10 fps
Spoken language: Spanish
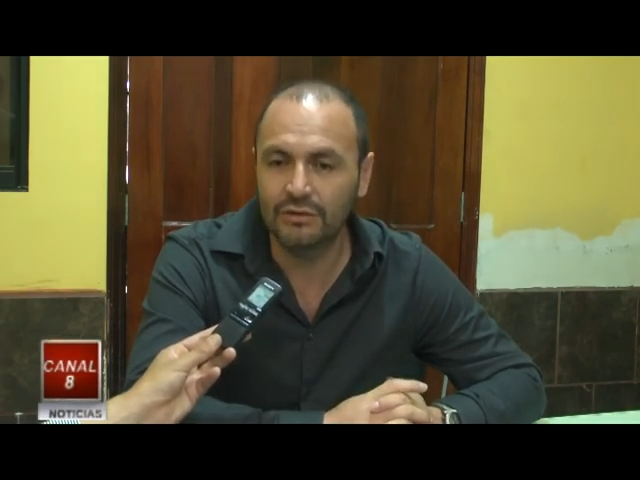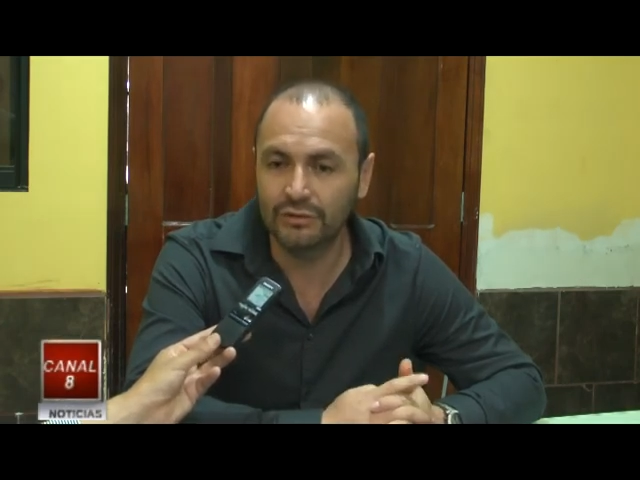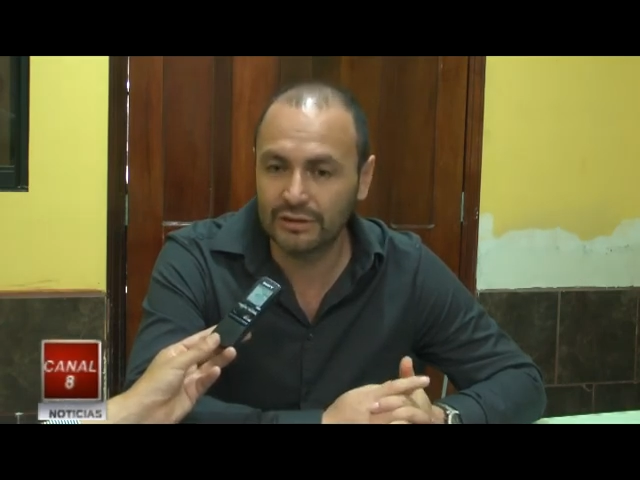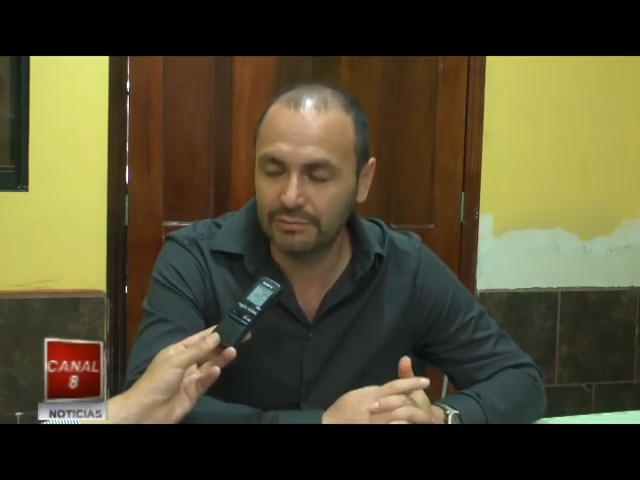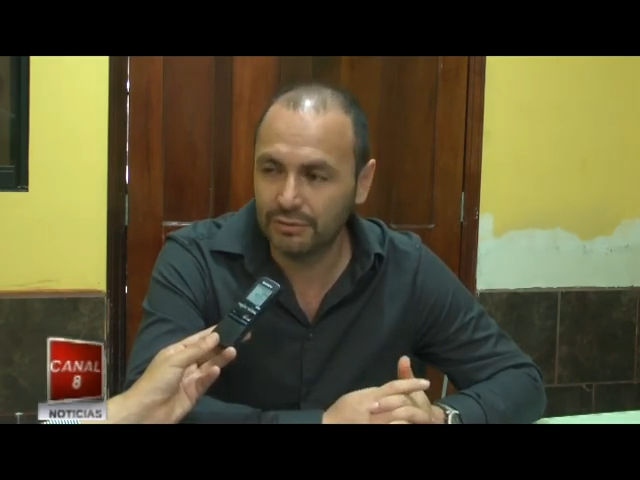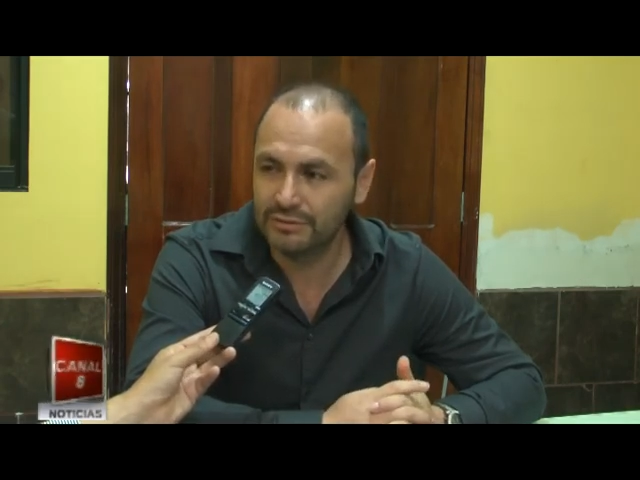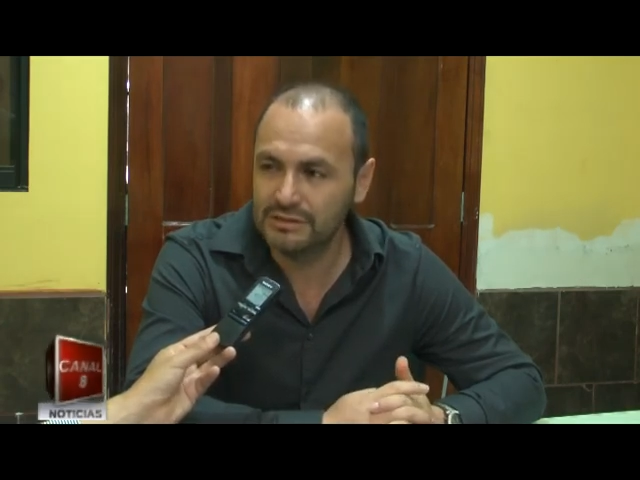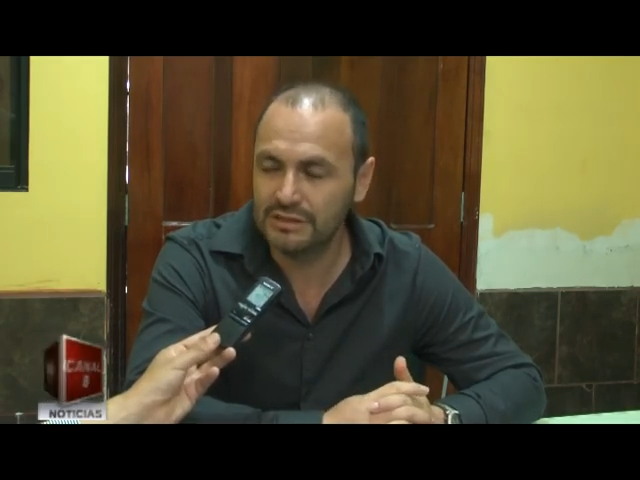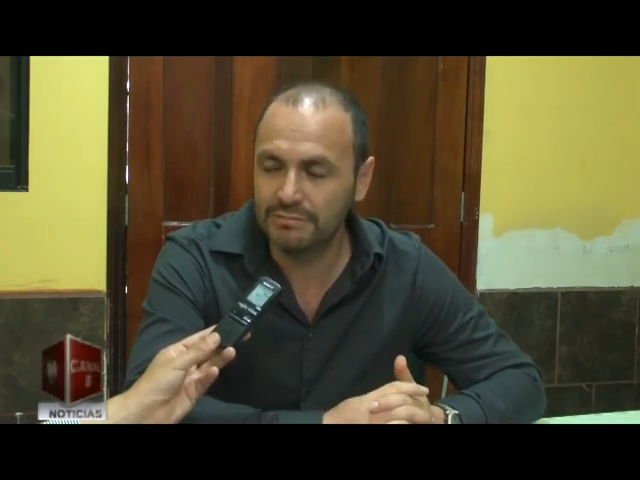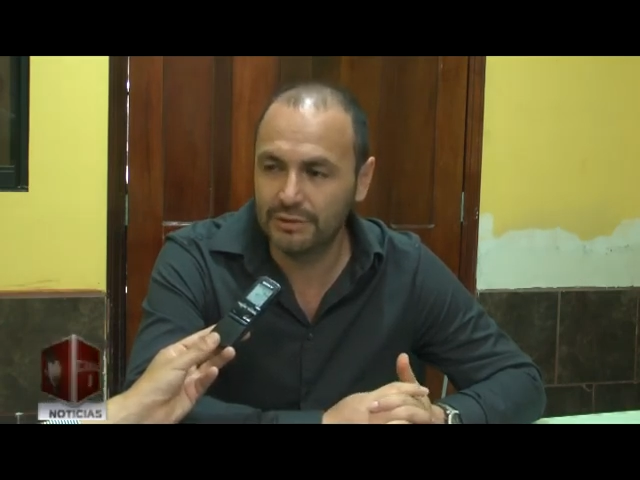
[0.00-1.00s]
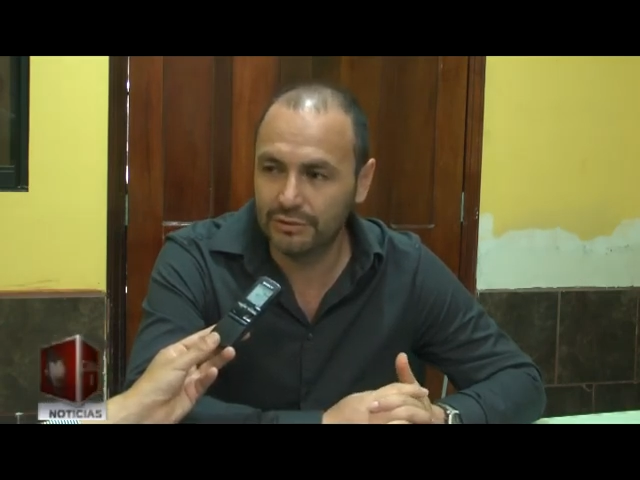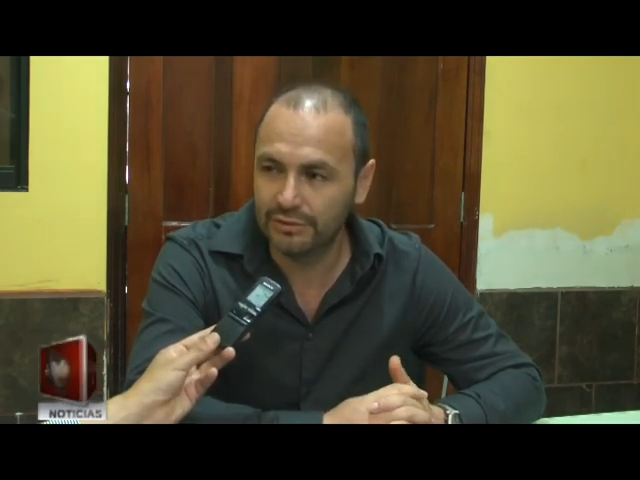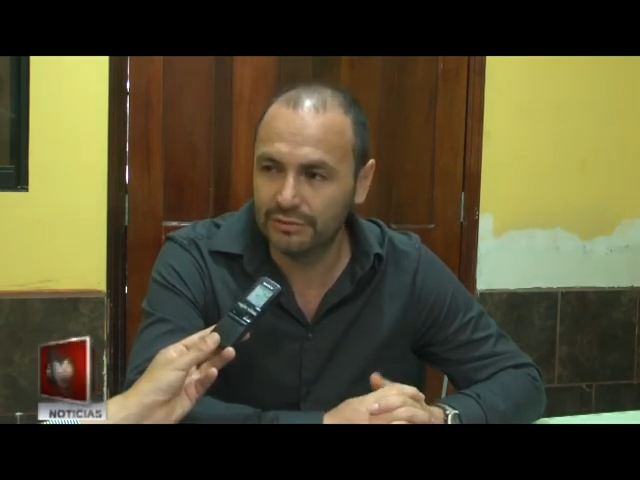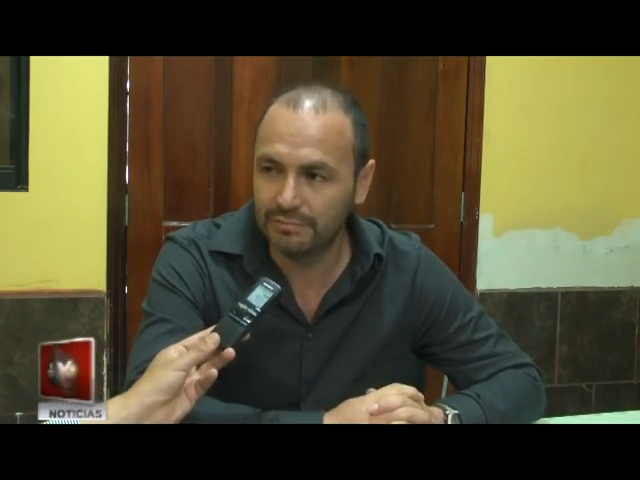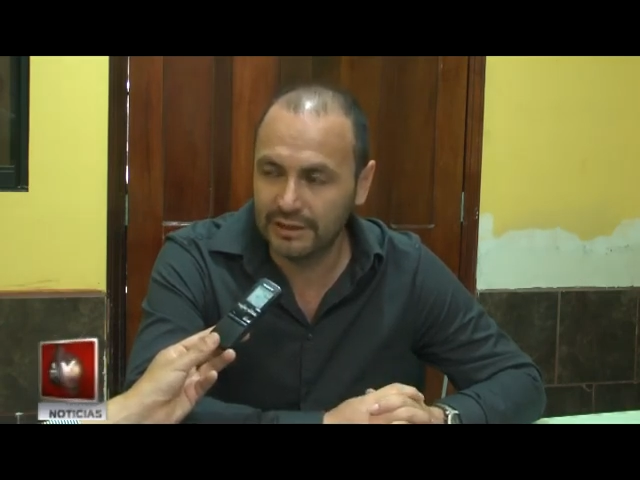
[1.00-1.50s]
otra provincia y peor
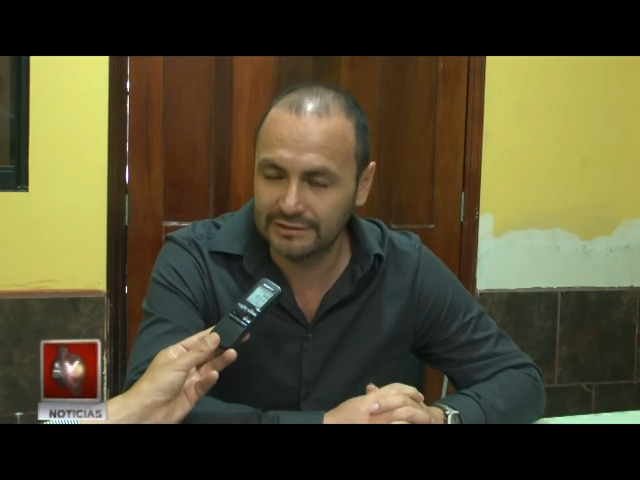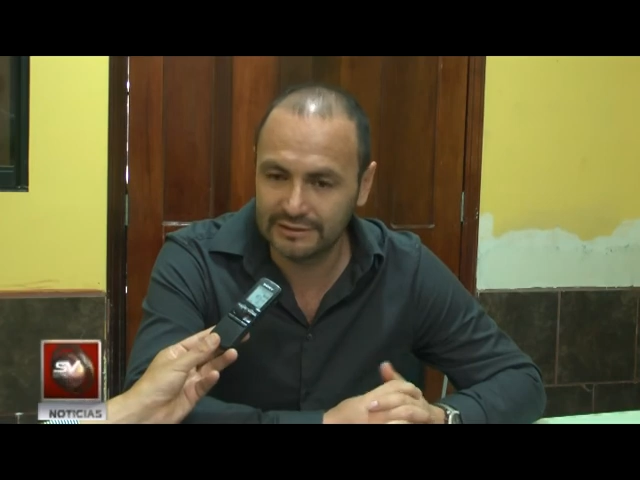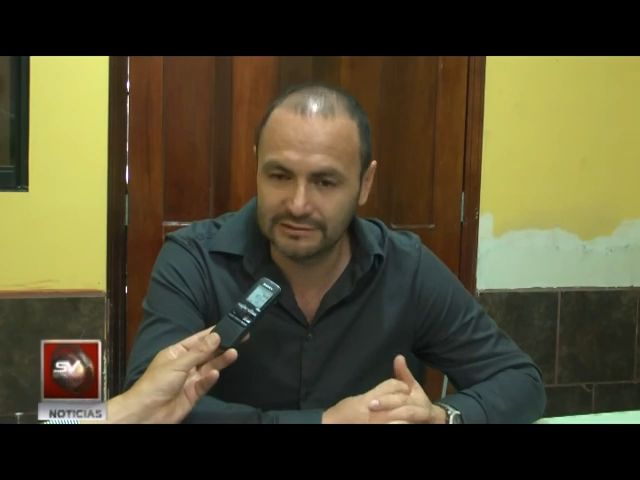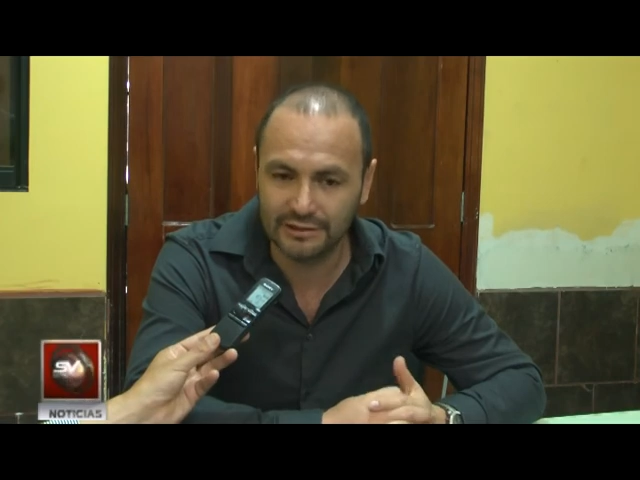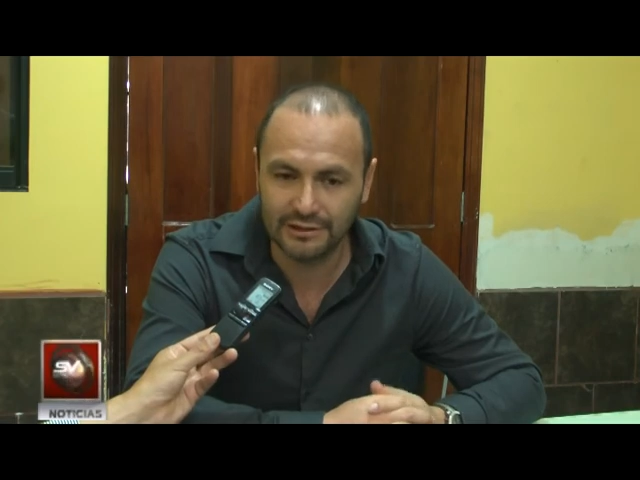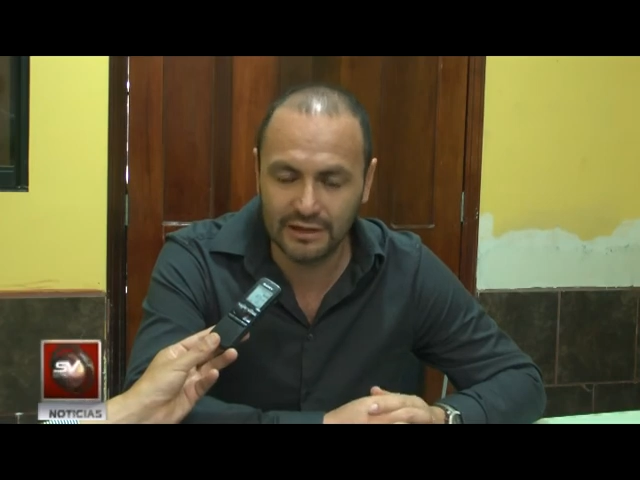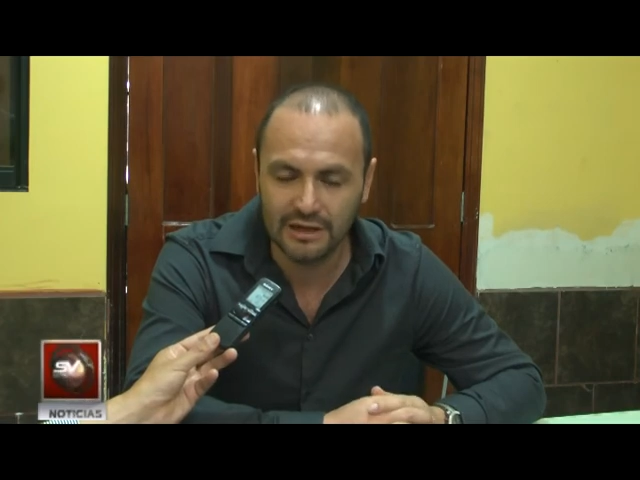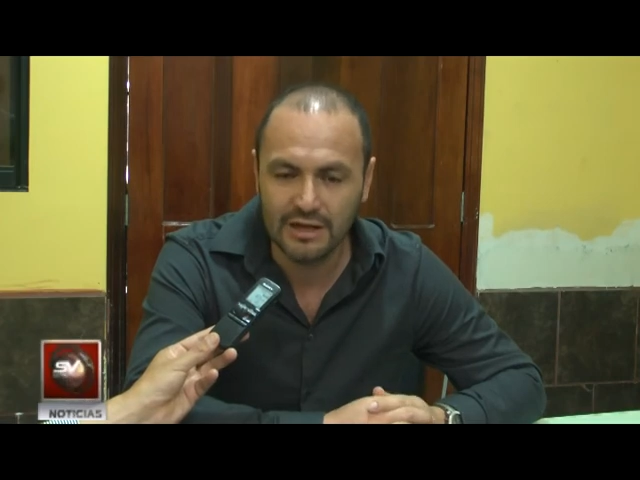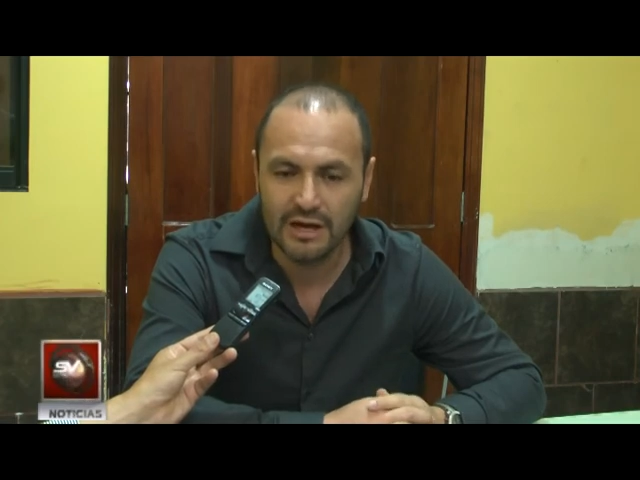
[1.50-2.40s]
de planta central